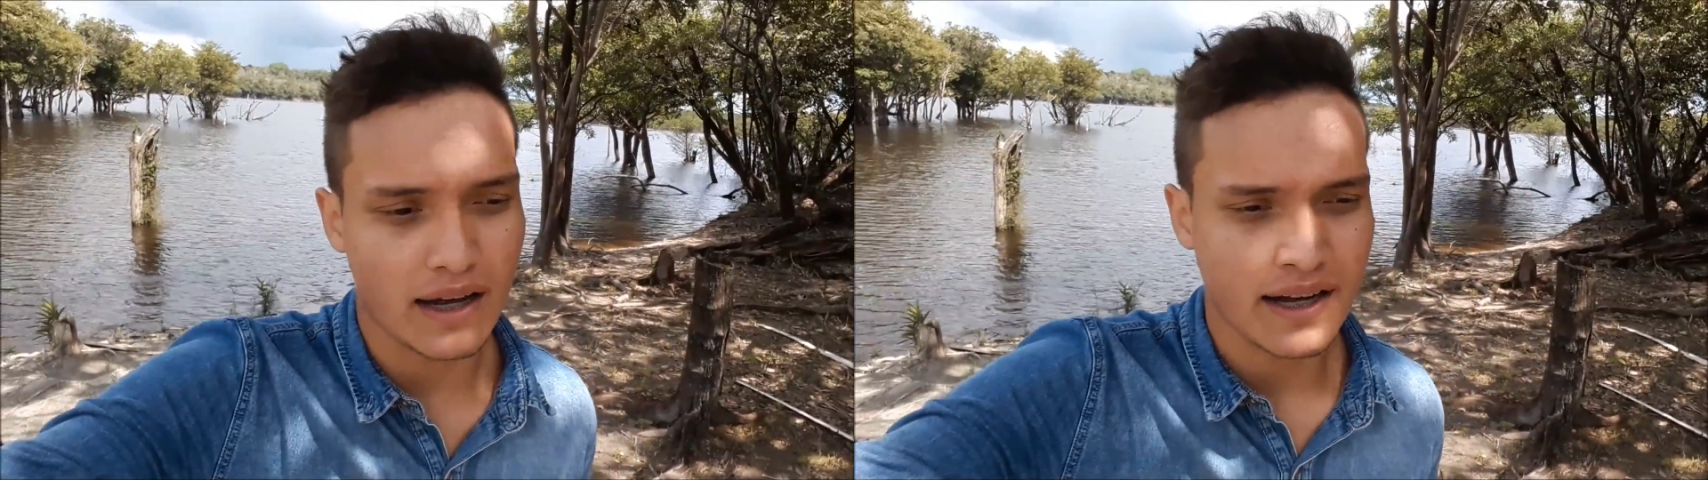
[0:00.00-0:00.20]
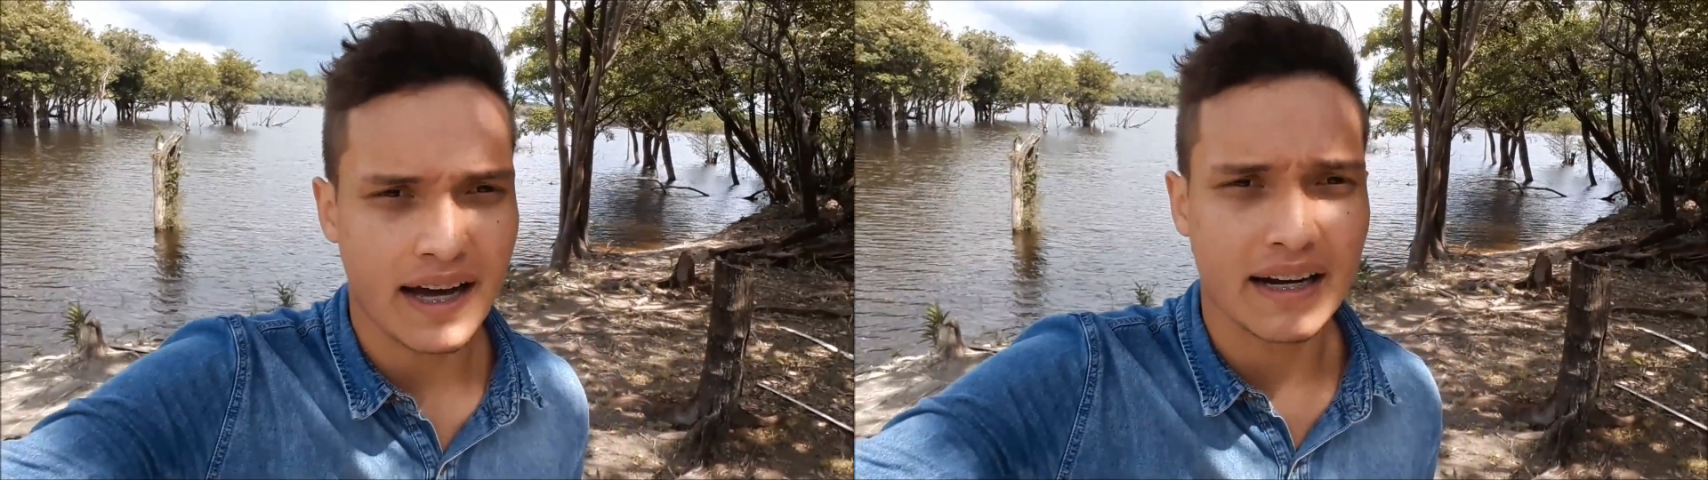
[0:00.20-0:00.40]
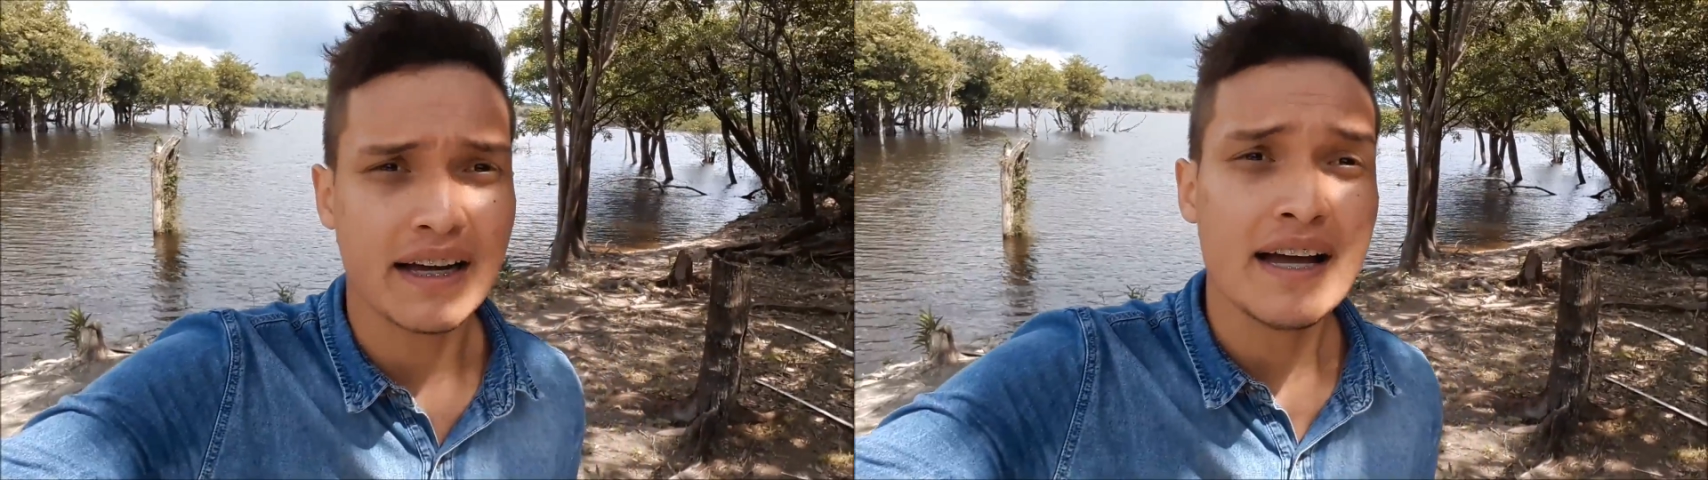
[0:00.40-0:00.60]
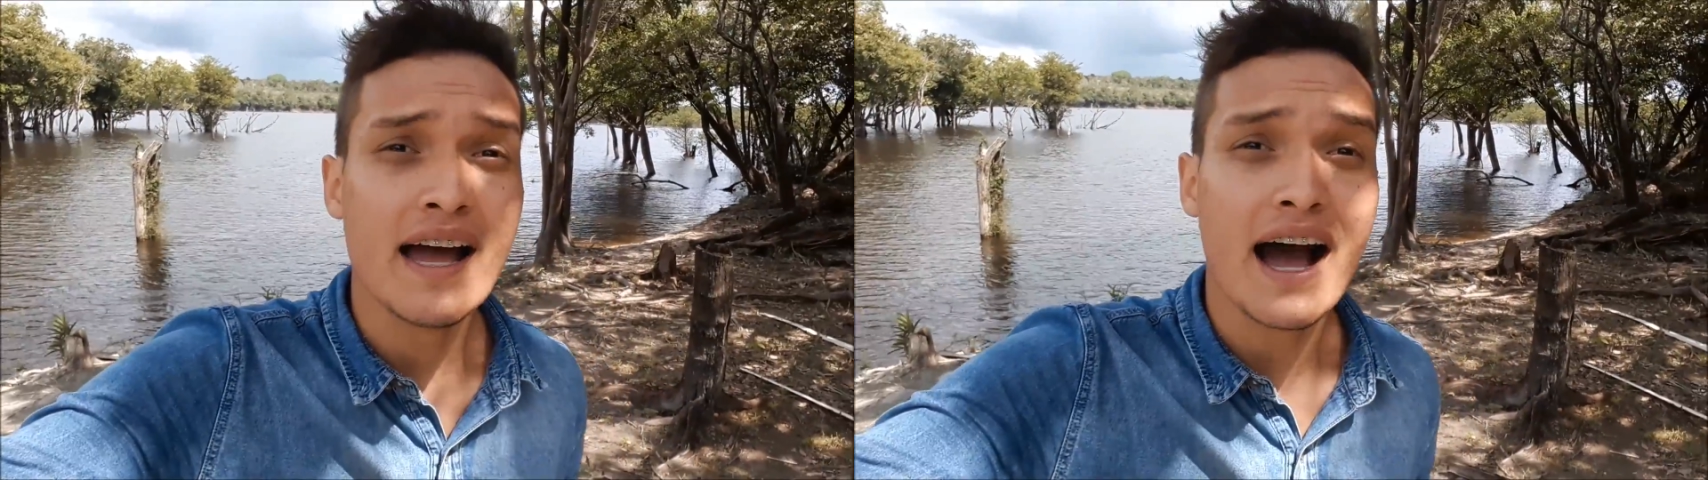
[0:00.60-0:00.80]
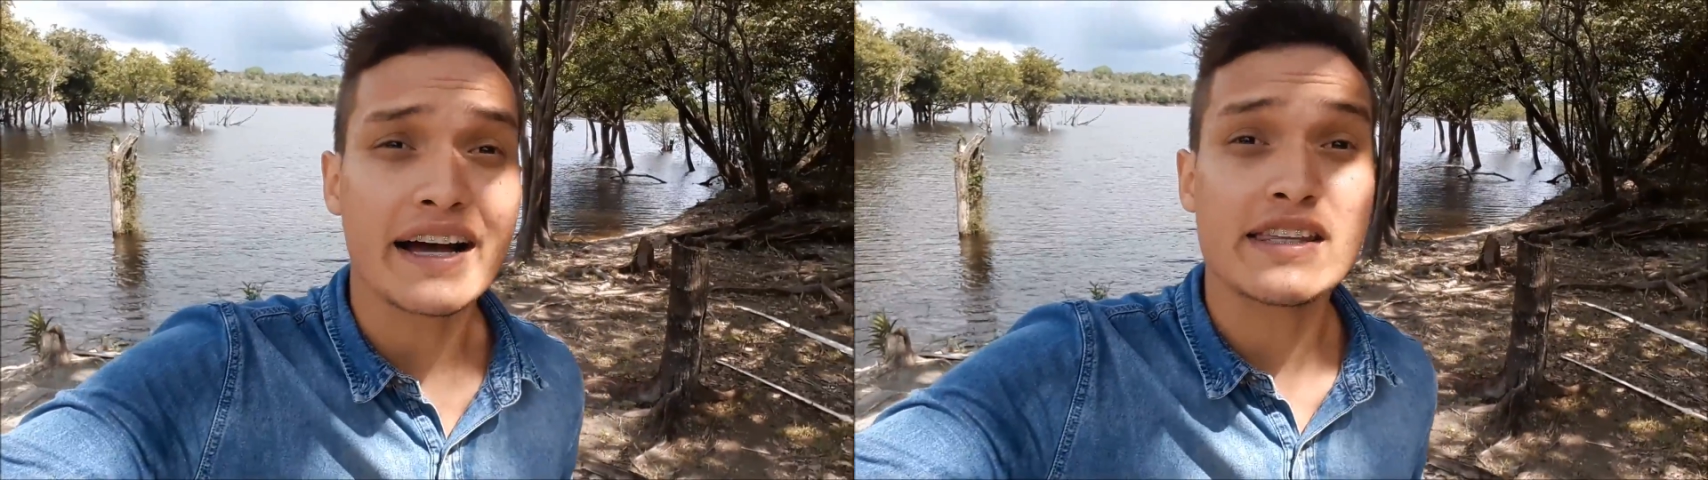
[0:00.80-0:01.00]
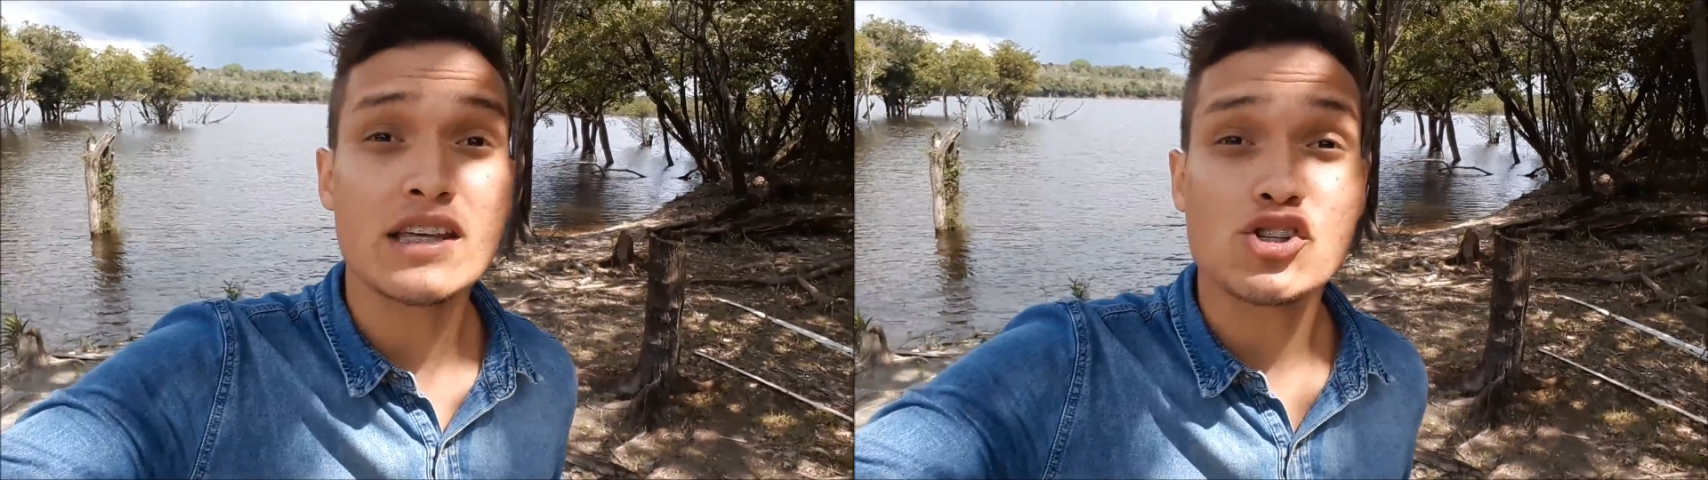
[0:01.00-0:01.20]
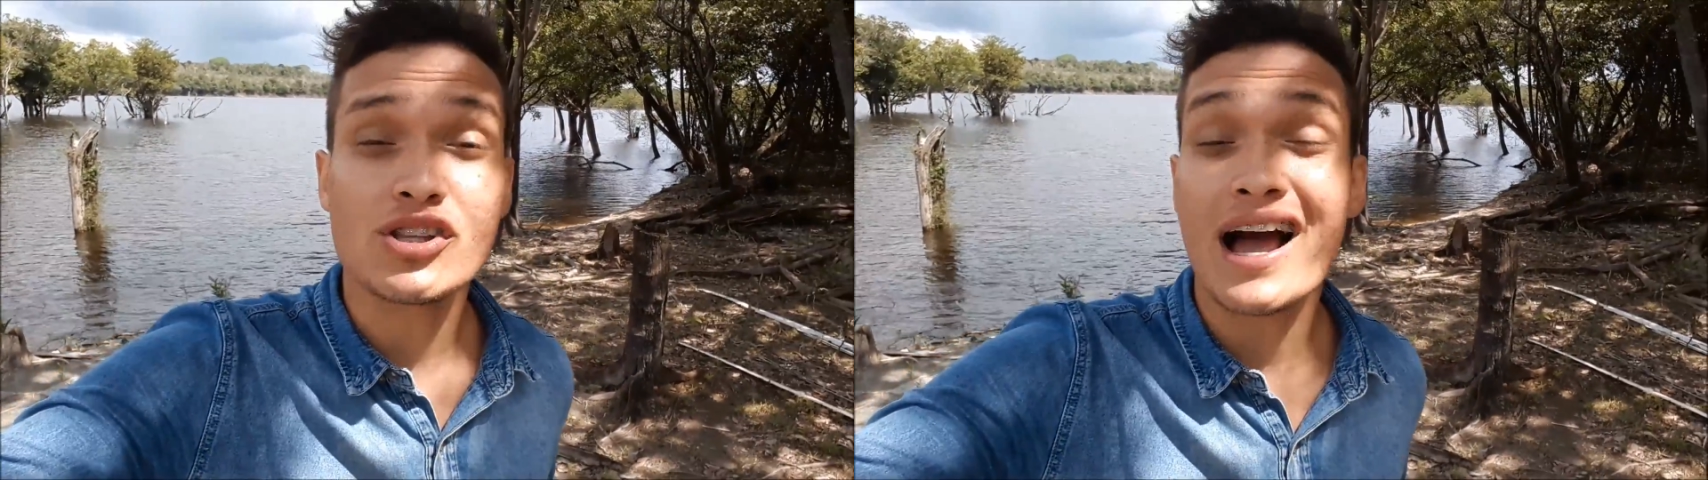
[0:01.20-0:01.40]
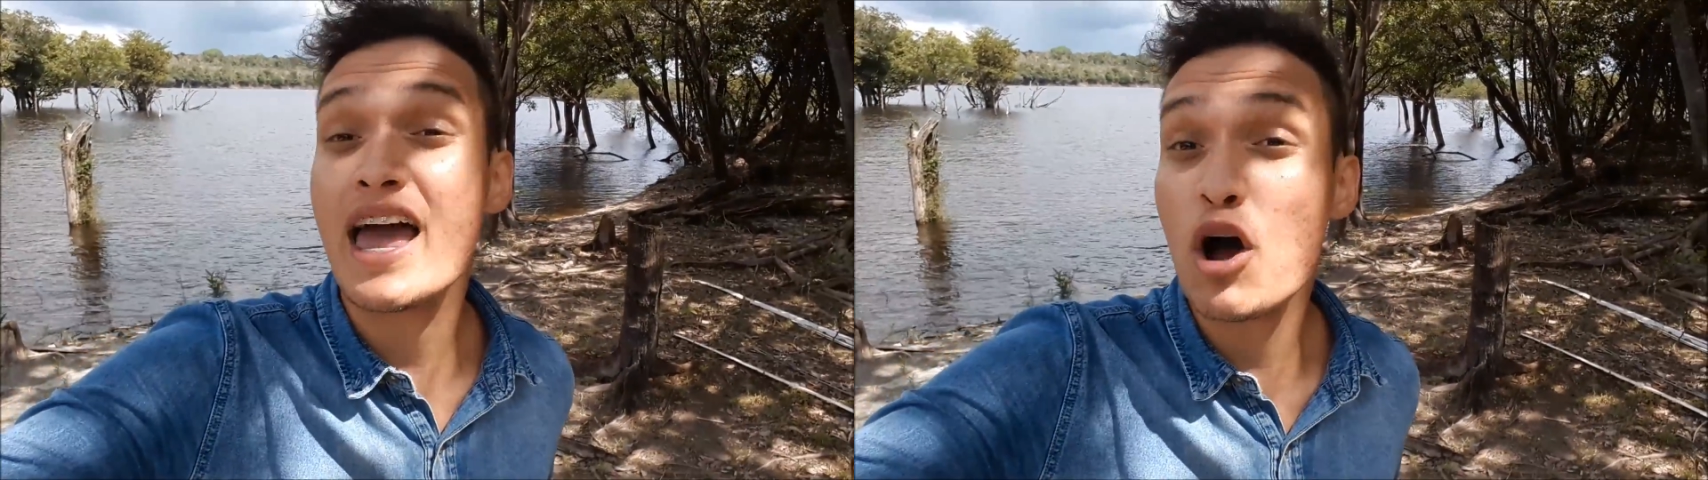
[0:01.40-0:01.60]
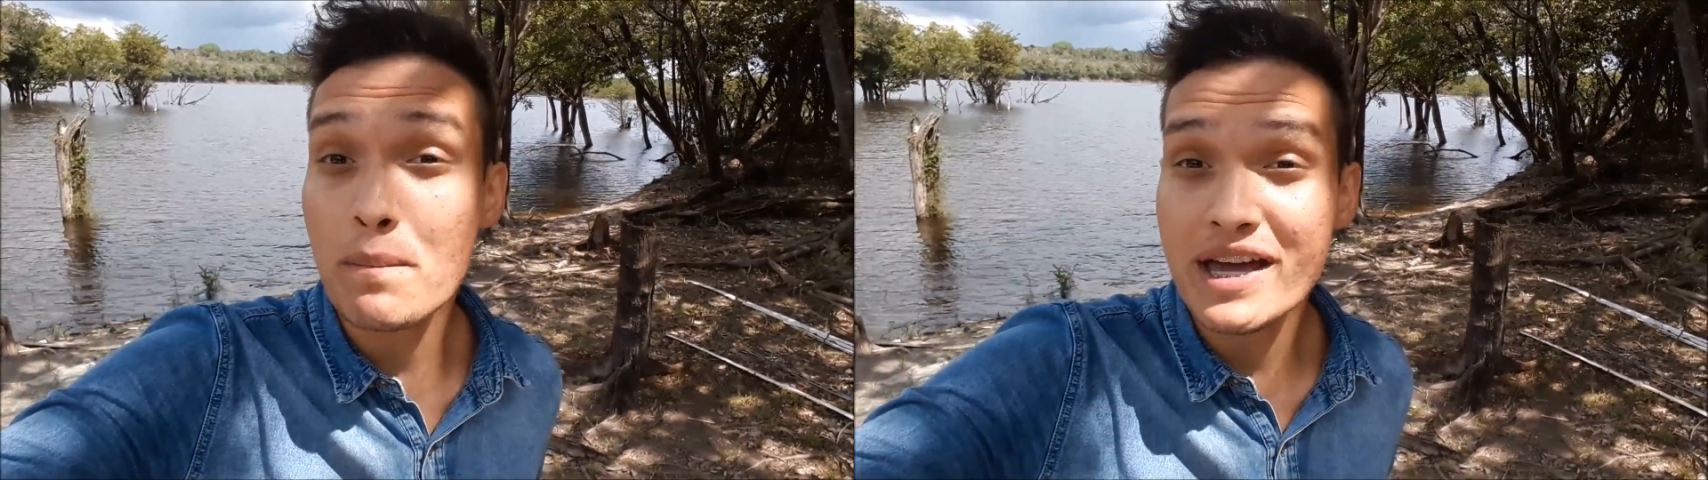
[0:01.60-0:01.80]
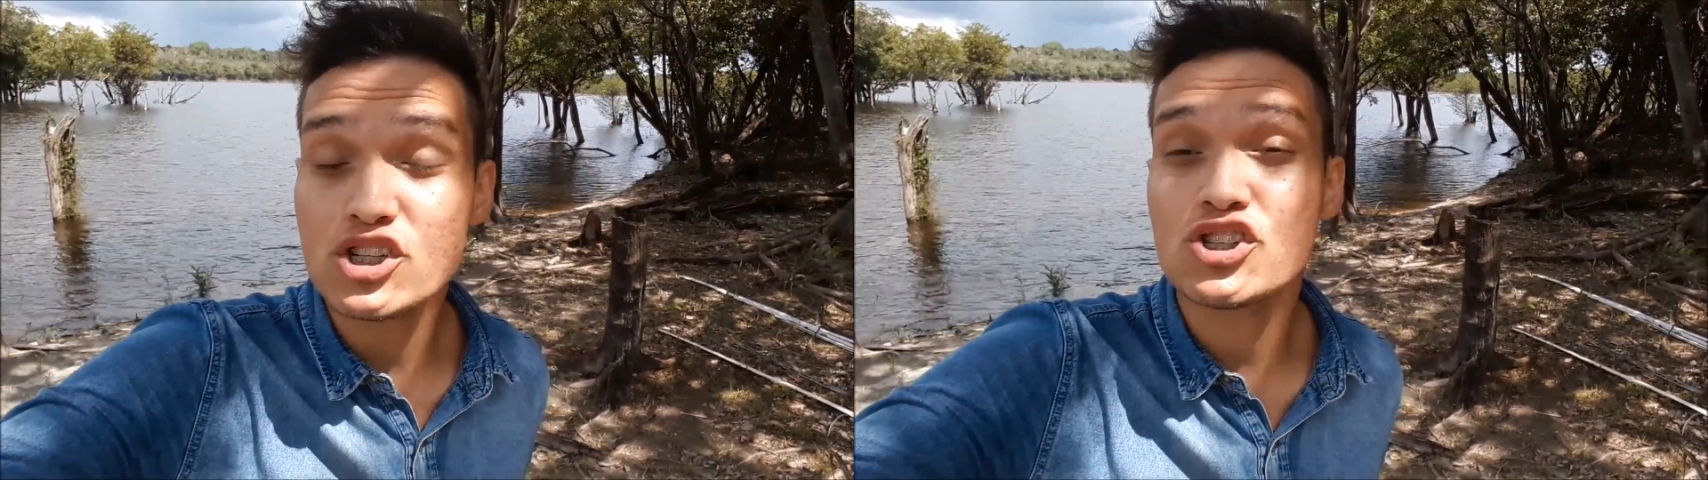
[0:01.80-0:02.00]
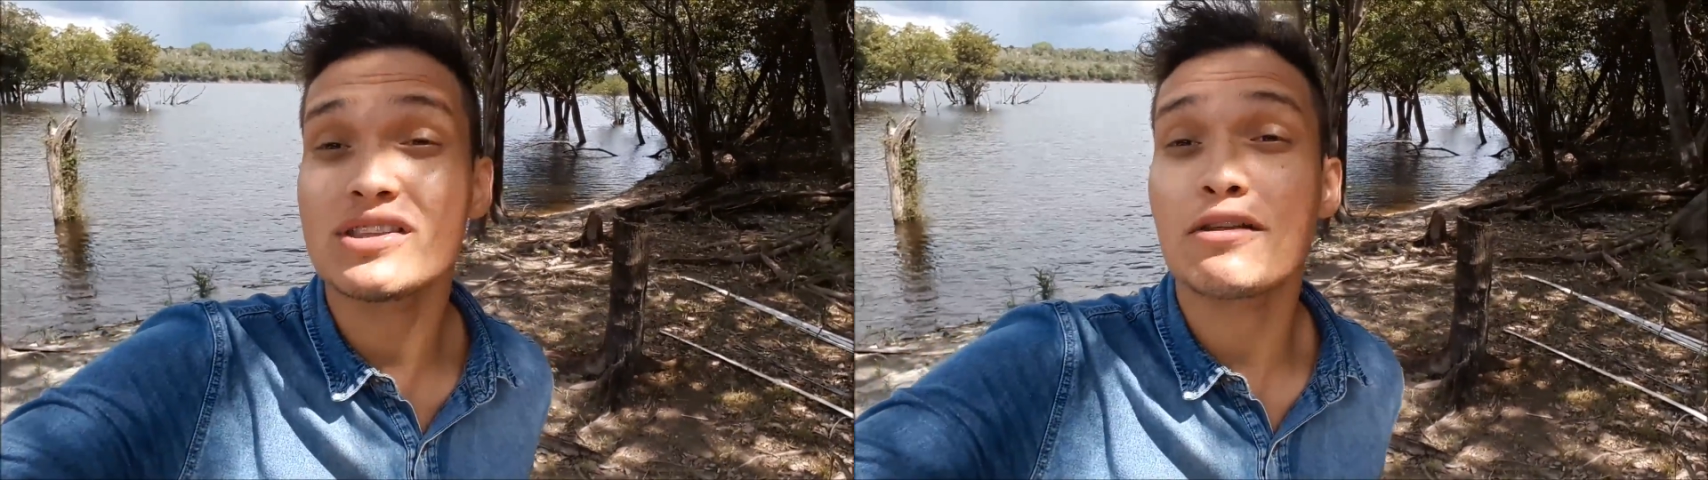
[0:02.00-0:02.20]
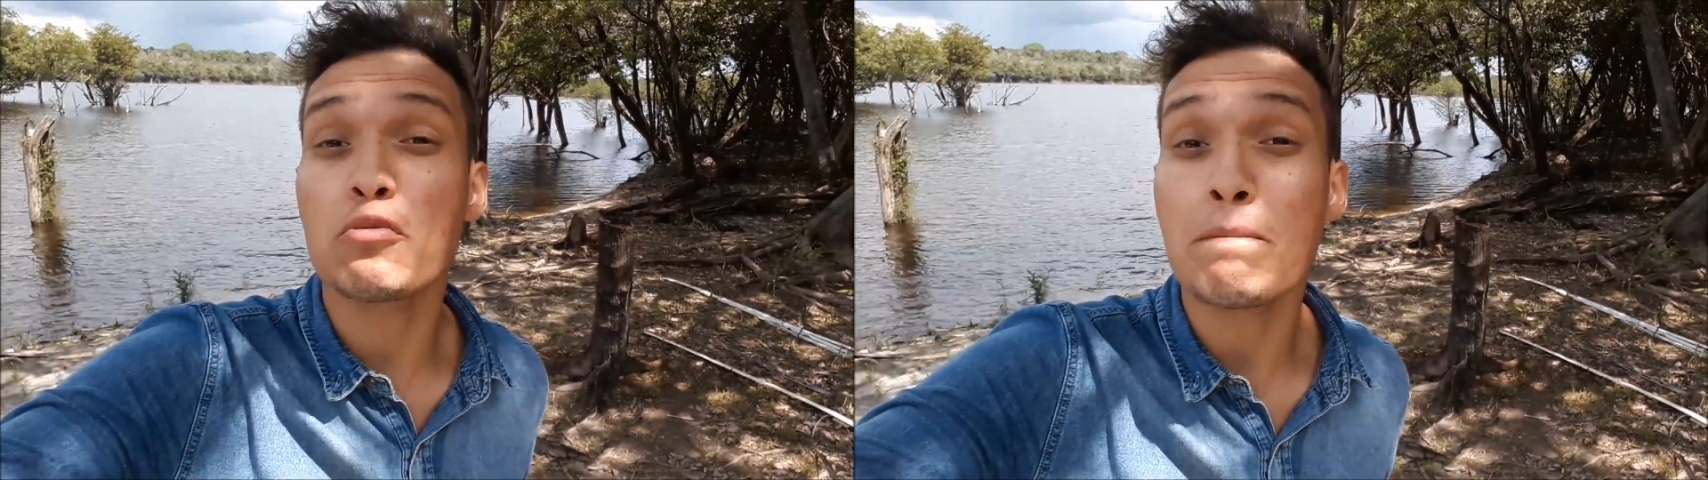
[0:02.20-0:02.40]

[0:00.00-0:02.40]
Cara, aqui a gente está realmente no